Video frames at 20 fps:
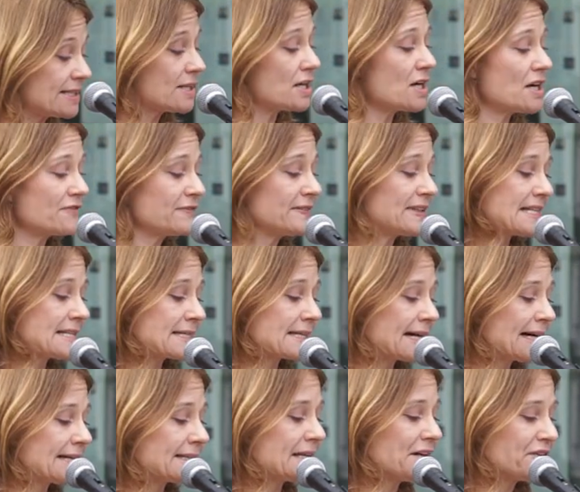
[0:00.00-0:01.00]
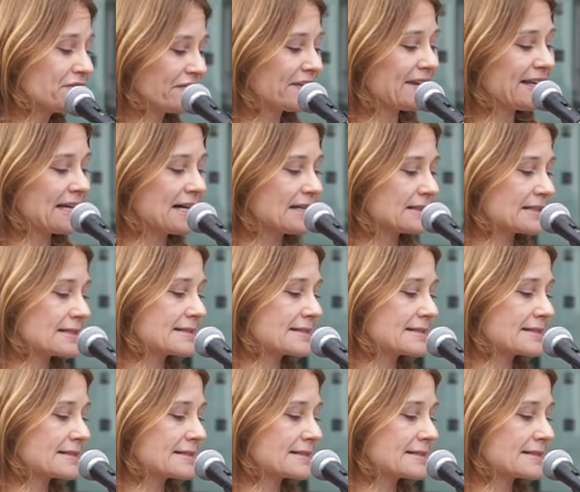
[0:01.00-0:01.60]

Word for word: die Öffentlichkeit erfährt,